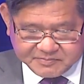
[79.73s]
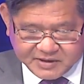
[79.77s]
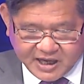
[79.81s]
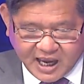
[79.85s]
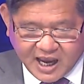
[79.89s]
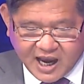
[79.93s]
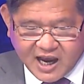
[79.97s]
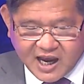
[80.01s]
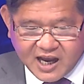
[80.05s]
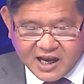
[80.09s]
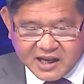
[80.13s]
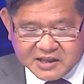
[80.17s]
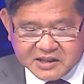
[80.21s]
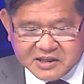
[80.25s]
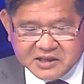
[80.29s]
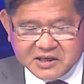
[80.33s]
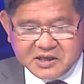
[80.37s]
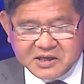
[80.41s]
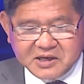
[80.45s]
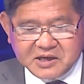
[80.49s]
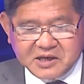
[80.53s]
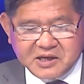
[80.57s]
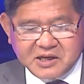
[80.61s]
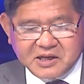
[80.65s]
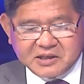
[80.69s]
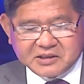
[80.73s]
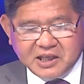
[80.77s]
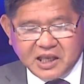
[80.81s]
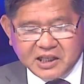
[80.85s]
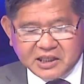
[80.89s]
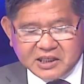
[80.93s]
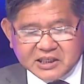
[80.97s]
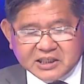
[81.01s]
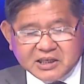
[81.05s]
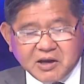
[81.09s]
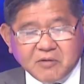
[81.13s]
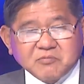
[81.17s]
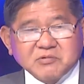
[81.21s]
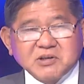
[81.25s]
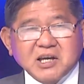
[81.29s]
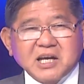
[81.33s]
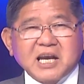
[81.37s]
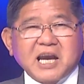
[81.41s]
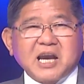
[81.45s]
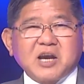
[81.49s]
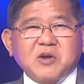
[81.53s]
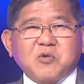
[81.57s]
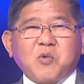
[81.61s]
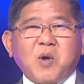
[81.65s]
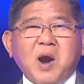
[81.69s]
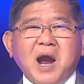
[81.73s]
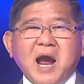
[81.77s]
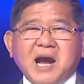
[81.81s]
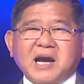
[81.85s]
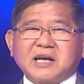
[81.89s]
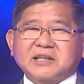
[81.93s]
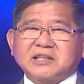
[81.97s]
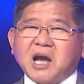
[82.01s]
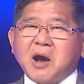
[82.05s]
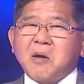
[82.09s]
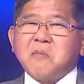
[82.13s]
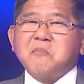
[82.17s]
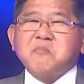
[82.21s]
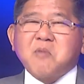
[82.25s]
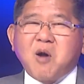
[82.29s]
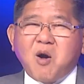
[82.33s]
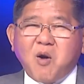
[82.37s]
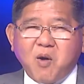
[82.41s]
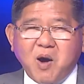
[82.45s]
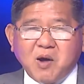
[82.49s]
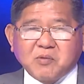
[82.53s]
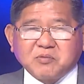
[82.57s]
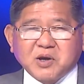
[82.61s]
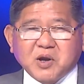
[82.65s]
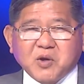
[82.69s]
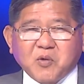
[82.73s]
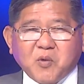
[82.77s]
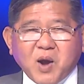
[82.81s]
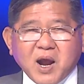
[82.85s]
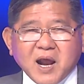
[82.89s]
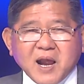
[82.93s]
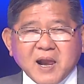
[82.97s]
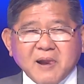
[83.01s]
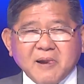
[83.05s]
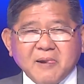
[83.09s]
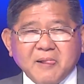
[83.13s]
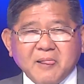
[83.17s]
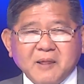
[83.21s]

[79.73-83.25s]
Đó, thế thì trong những ngày qua người ta hâm mộ ông này quá.